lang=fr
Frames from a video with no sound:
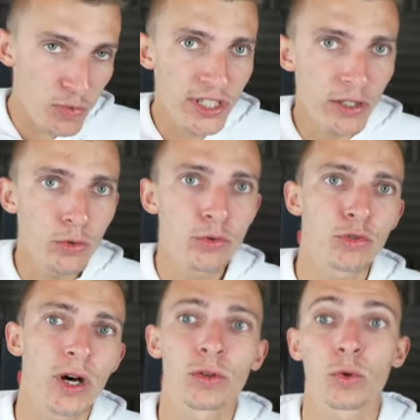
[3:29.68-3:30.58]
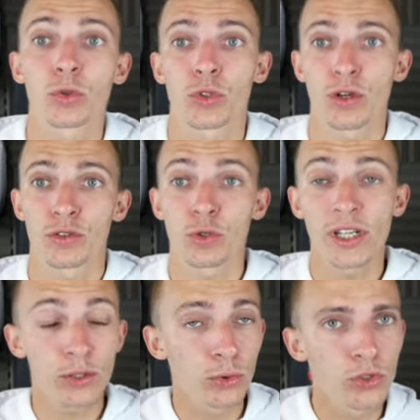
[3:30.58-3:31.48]
appuyer une fois donc
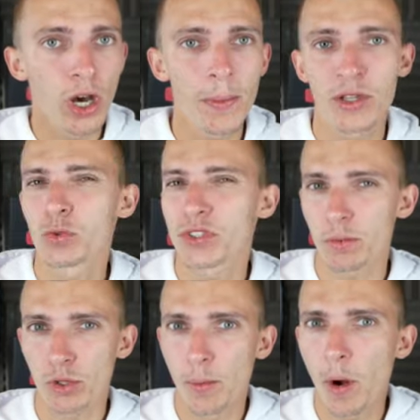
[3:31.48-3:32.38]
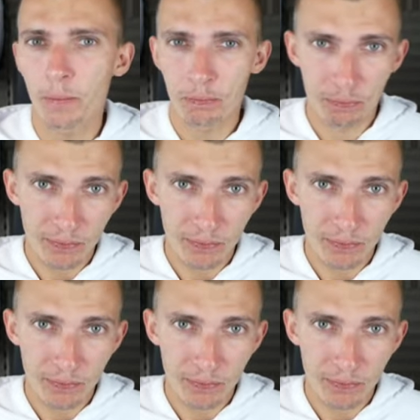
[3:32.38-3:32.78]
sur l'écouteur, bah, tout simplement